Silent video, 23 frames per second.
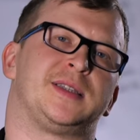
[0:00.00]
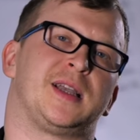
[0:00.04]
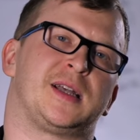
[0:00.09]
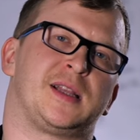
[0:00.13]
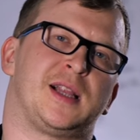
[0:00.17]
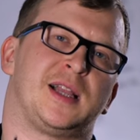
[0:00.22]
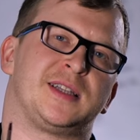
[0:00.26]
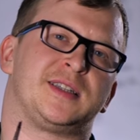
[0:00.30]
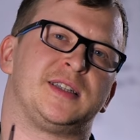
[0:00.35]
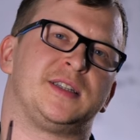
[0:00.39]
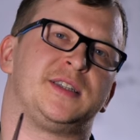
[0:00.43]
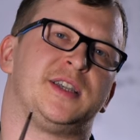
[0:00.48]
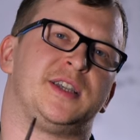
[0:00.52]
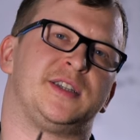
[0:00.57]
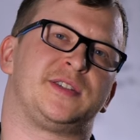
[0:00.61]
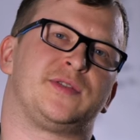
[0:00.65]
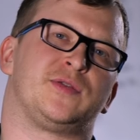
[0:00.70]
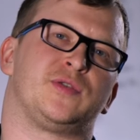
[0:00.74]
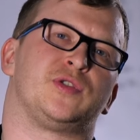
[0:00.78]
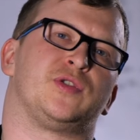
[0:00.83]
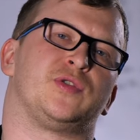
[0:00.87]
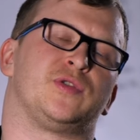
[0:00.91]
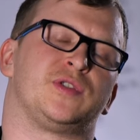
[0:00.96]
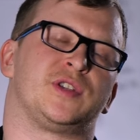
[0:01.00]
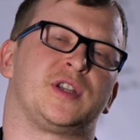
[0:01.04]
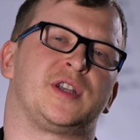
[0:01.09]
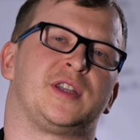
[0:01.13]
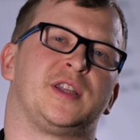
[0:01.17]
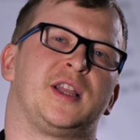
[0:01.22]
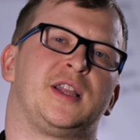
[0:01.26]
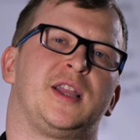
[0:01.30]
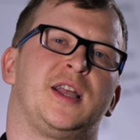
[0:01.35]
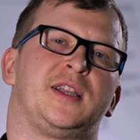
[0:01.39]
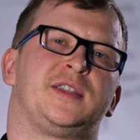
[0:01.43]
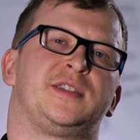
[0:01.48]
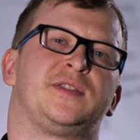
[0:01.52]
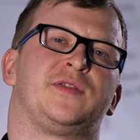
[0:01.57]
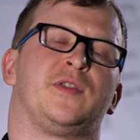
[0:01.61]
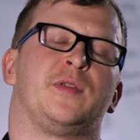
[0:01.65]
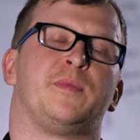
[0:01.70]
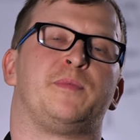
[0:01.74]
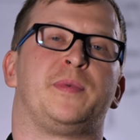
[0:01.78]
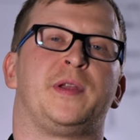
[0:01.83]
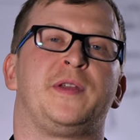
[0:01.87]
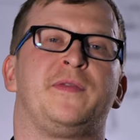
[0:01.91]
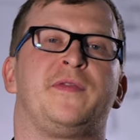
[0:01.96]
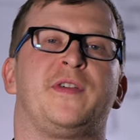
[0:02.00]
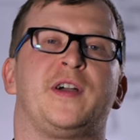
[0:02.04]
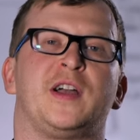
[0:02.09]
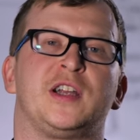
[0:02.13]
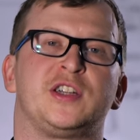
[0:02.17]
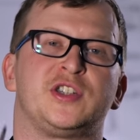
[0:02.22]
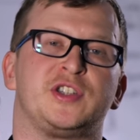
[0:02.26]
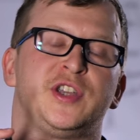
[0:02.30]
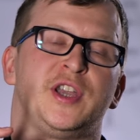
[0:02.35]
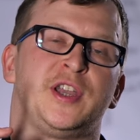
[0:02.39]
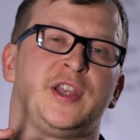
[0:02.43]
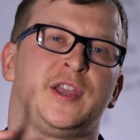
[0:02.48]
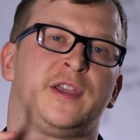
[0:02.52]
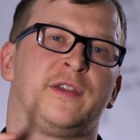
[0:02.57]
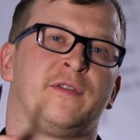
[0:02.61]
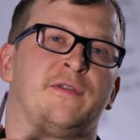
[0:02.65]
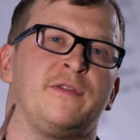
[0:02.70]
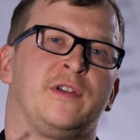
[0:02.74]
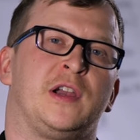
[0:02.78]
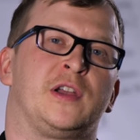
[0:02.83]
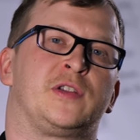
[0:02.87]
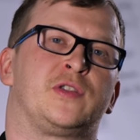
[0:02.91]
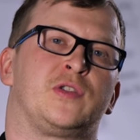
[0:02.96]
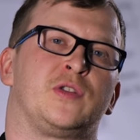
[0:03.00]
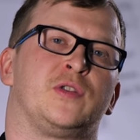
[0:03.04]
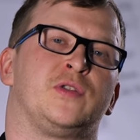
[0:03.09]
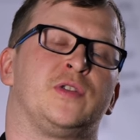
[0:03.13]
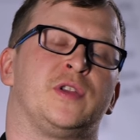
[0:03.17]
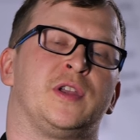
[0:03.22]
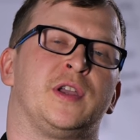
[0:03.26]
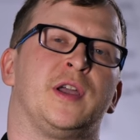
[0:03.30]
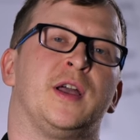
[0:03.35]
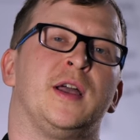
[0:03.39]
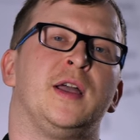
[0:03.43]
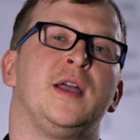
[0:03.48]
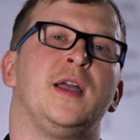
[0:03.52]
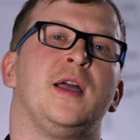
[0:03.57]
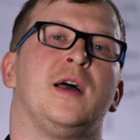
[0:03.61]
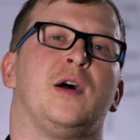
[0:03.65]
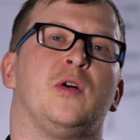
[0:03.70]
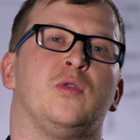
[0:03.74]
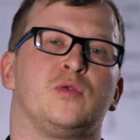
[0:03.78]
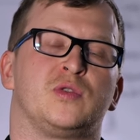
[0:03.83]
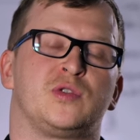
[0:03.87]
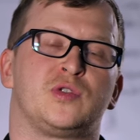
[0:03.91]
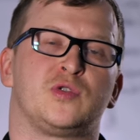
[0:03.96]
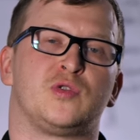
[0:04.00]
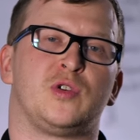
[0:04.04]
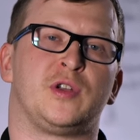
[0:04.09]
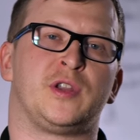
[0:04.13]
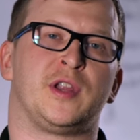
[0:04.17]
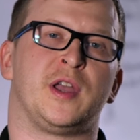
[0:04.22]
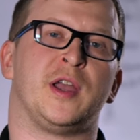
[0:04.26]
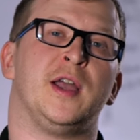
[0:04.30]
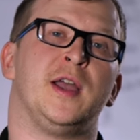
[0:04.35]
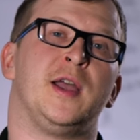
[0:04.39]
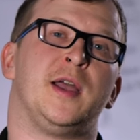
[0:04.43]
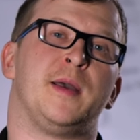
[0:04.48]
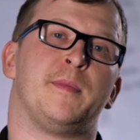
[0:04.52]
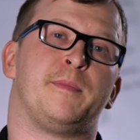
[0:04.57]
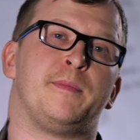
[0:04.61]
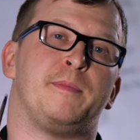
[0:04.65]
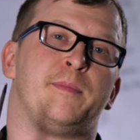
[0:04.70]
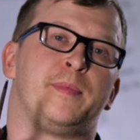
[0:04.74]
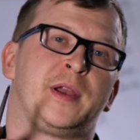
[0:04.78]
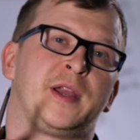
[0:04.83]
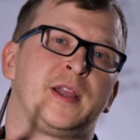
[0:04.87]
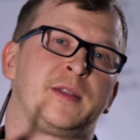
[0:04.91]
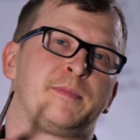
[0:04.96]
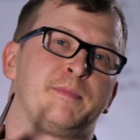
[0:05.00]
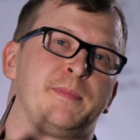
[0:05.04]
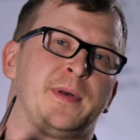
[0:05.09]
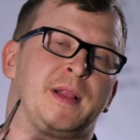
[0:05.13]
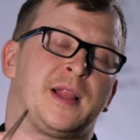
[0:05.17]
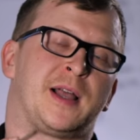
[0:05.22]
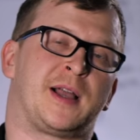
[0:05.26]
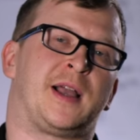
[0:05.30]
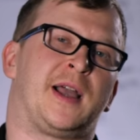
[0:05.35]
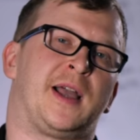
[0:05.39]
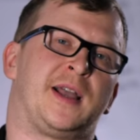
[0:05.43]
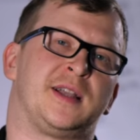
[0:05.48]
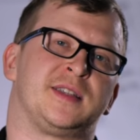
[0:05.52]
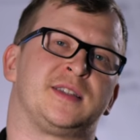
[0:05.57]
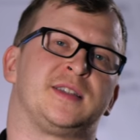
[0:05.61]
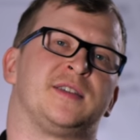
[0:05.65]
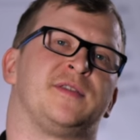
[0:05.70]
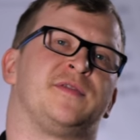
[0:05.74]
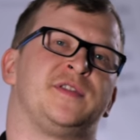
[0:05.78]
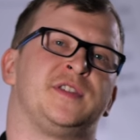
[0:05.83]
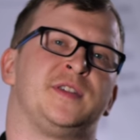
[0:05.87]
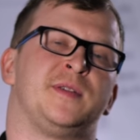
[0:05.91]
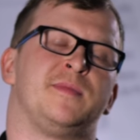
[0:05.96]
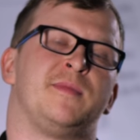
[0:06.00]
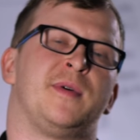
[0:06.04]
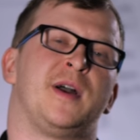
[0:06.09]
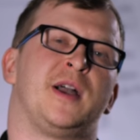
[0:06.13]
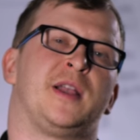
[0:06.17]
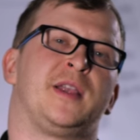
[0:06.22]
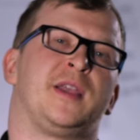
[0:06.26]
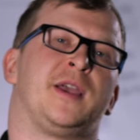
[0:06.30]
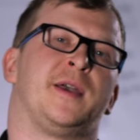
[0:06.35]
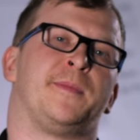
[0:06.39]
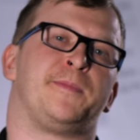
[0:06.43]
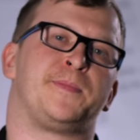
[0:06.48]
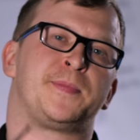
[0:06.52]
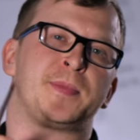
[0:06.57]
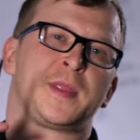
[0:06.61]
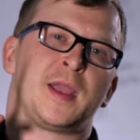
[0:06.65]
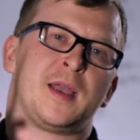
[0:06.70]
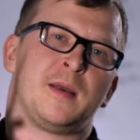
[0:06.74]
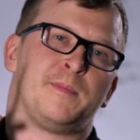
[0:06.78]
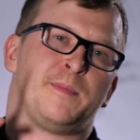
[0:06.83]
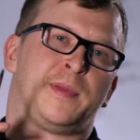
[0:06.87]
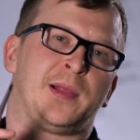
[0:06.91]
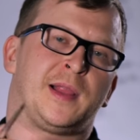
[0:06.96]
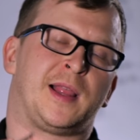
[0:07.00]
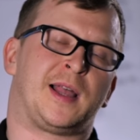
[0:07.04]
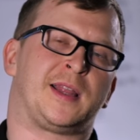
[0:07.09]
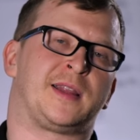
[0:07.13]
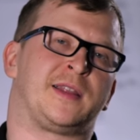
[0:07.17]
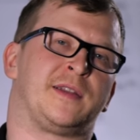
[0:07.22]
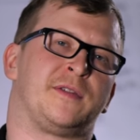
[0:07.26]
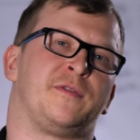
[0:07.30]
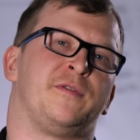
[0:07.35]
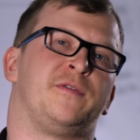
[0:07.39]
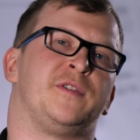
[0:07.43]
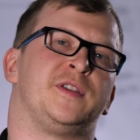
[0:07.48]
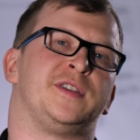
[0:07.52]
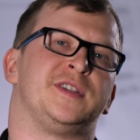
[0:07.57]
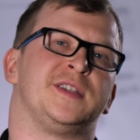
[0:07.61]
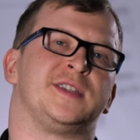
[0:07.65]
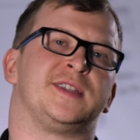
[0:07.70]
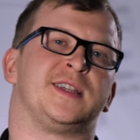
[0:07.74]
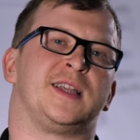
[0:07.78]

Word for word: Согласно действующего законодательства, при вхождении в электронные аукционы предполагается взимание платы в виде